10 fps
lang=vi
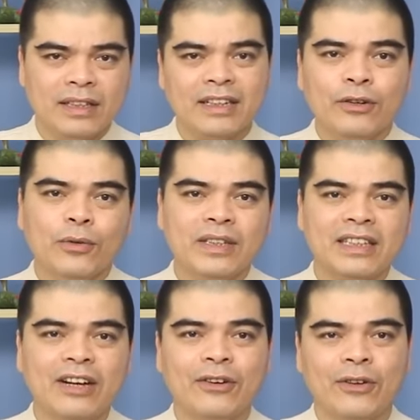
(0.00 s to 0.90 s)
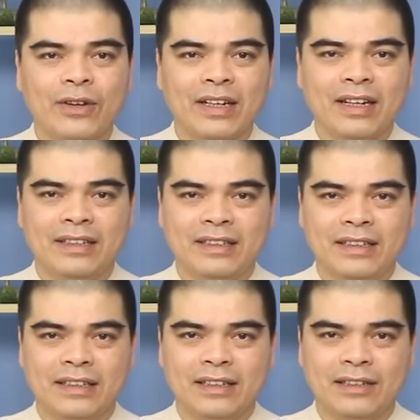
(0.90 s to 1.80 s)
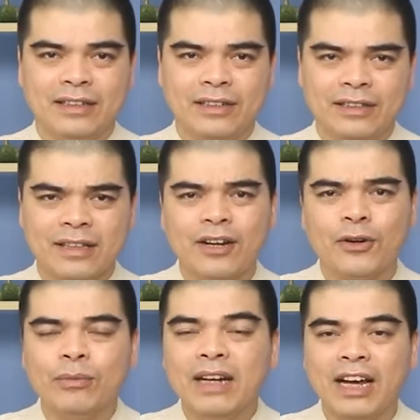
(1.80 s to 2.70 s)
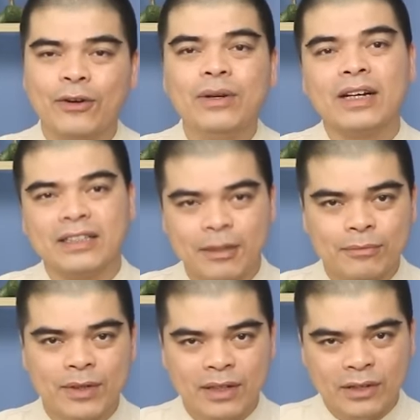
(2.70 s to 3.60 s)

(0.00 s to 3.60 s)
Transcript: Thì các cụ nhà ta có nói là gì? Thờ cúng là cốt ở cái tâm.